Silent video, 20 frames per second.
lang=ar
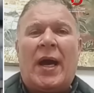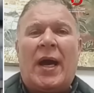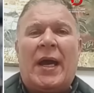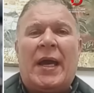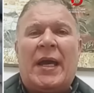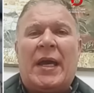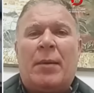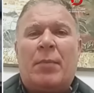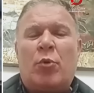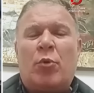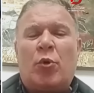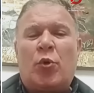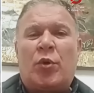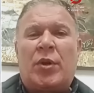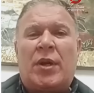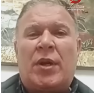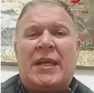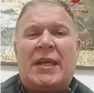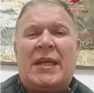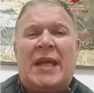
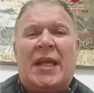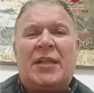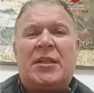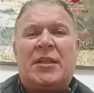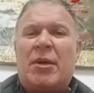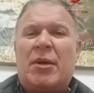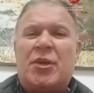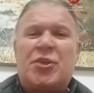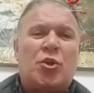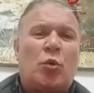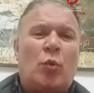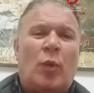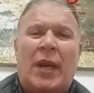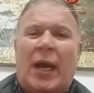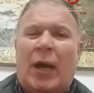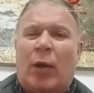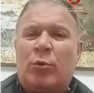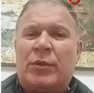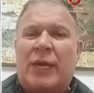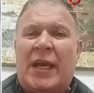ومرورا الى دمشق
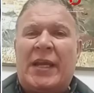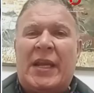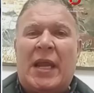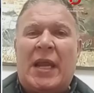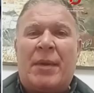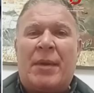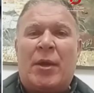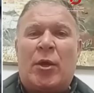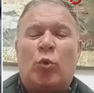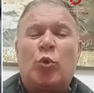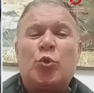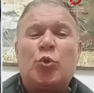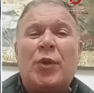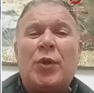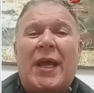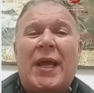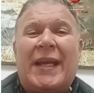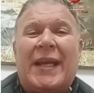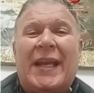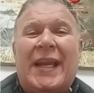والعوده الى بيروت،
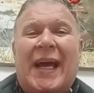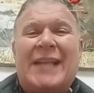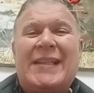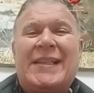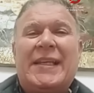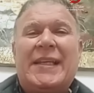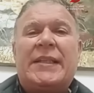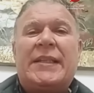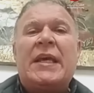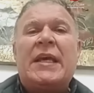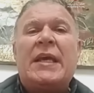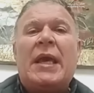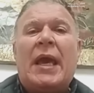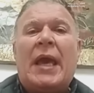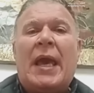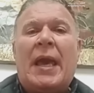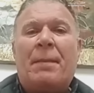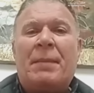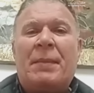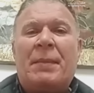هناك العديد
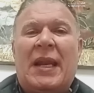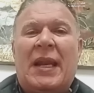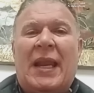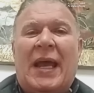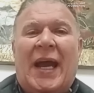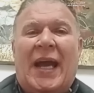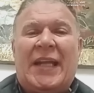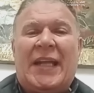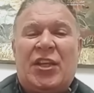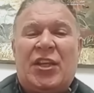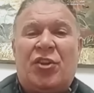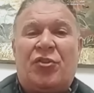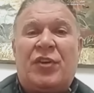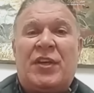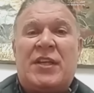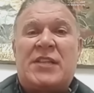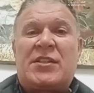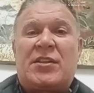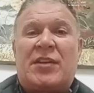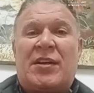من الاحاديث
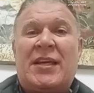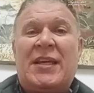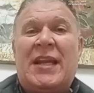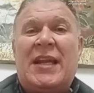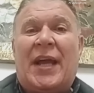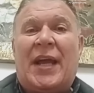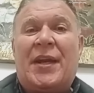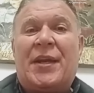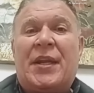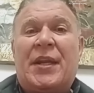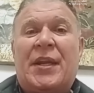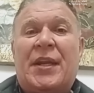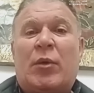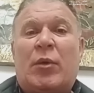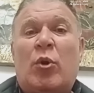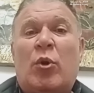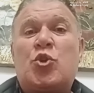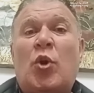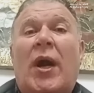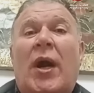في اسرائيل عن
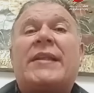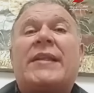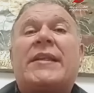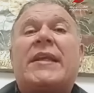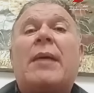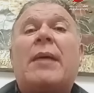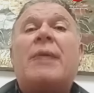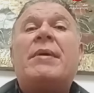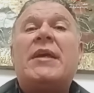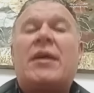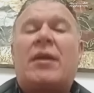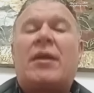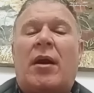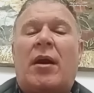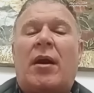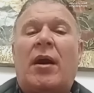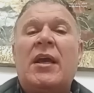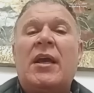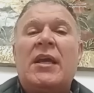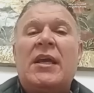توجهات
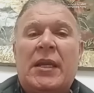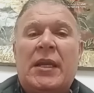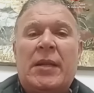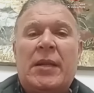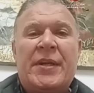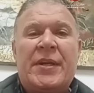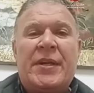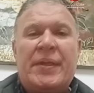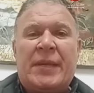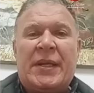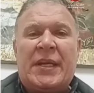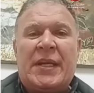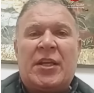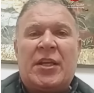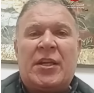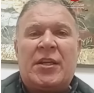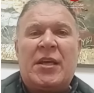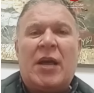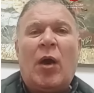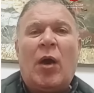كبيره لبنيامين
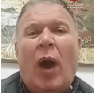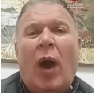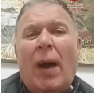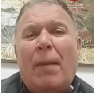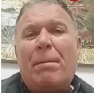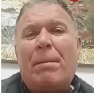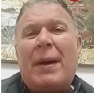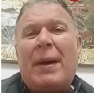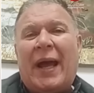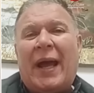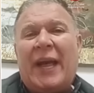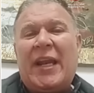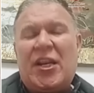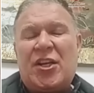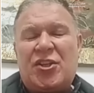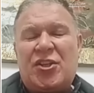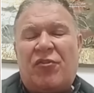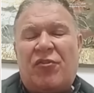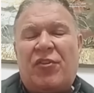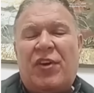نتنياهو عبر
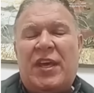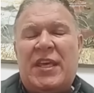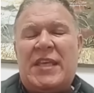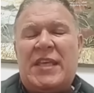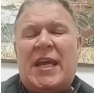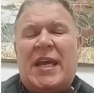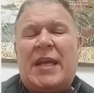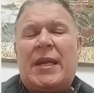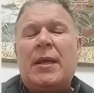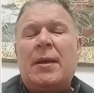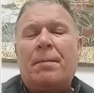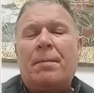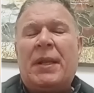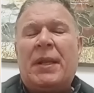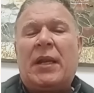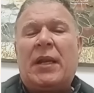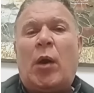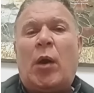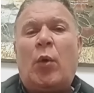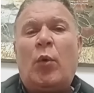عنها شفهيا
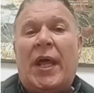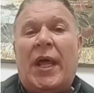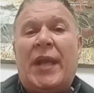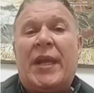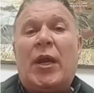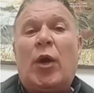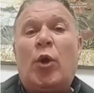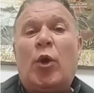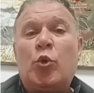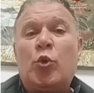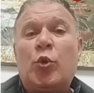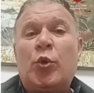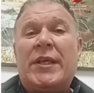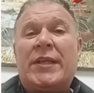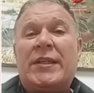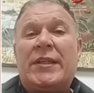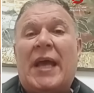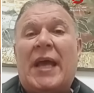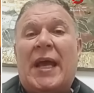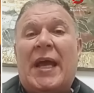بالقول انه
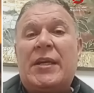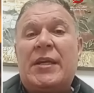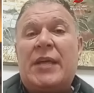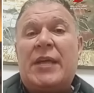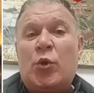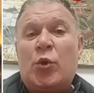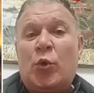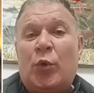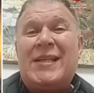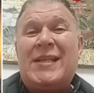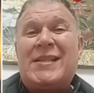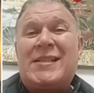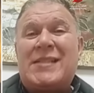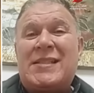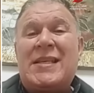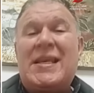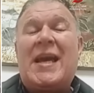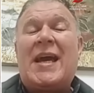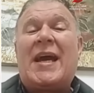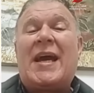يريد ان يعيد
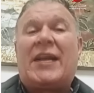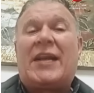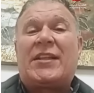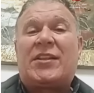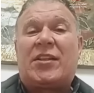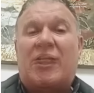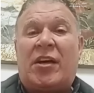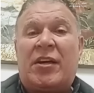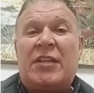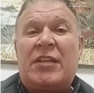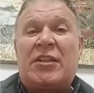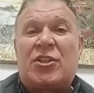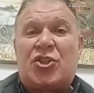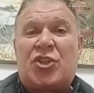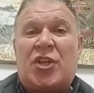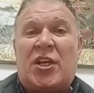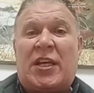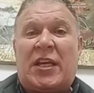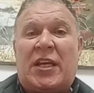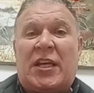صياغه خريطه
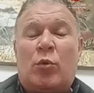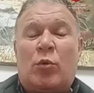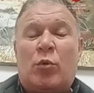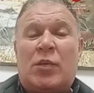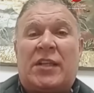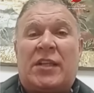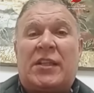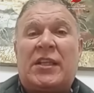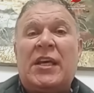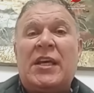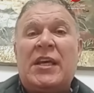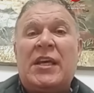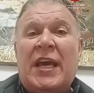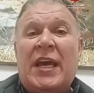الشرق الاوسط